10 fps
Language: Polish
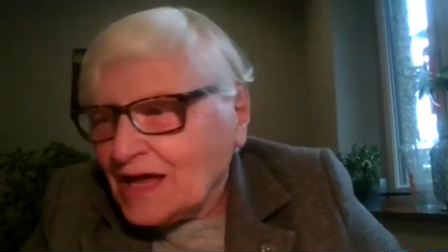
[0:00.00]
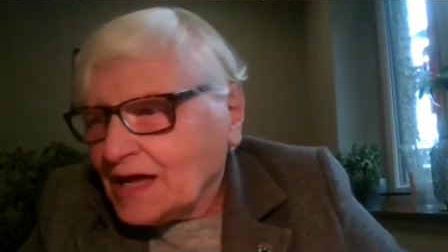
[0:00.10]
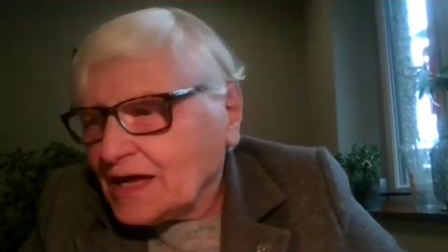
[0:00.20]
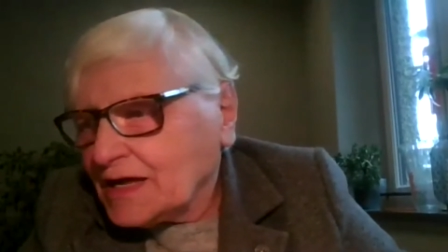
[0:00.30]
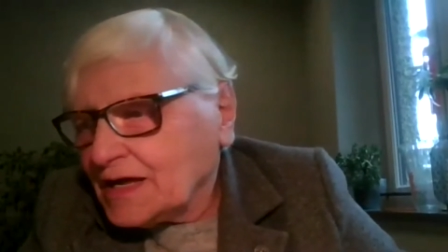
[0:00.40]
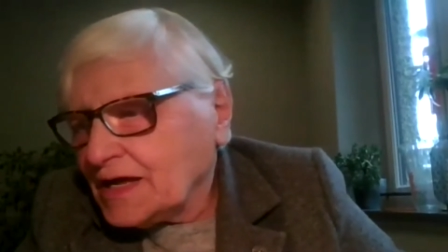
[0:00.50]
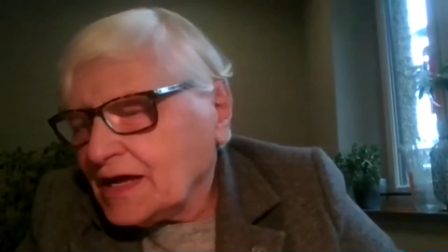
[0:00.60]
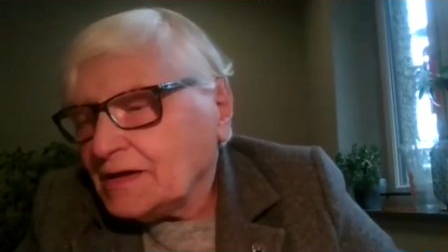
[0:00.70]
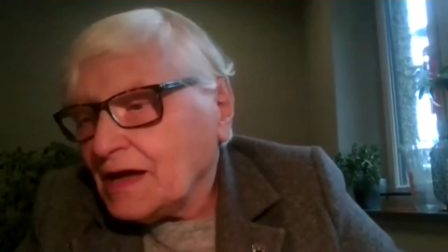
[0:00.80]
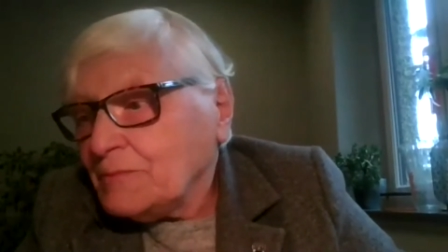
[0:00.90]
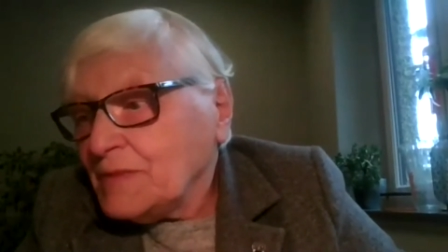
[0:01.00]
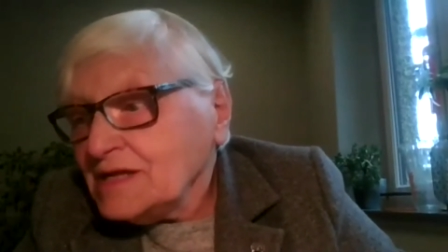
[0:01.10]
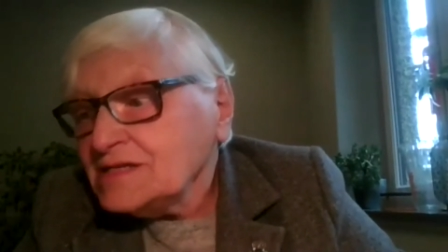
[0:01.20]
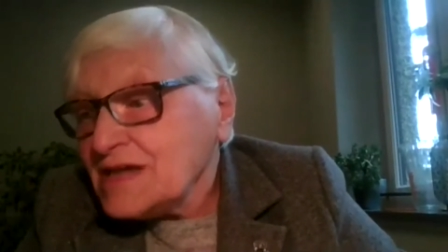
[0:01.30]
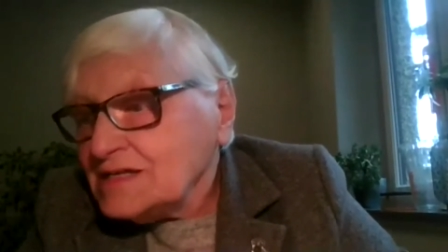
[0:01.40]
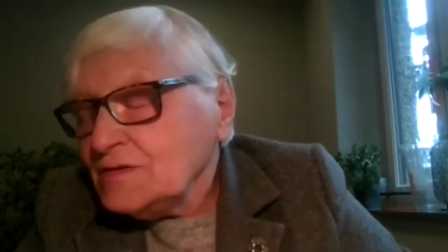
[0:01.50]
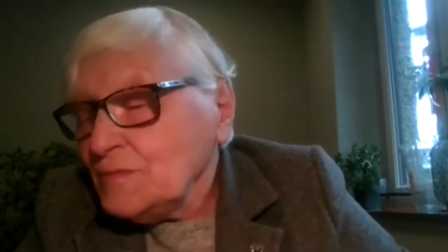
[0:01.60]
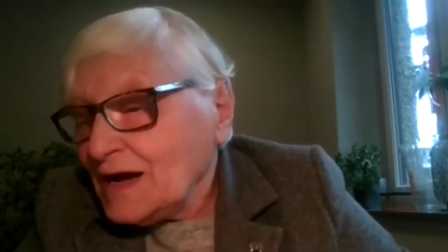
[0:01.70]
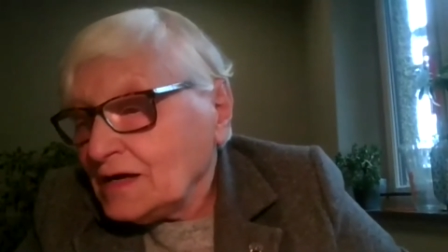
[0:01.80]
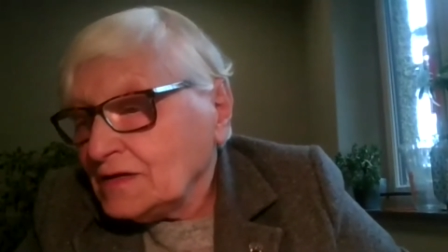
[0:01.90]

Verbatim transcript: i być dumni z trudnych i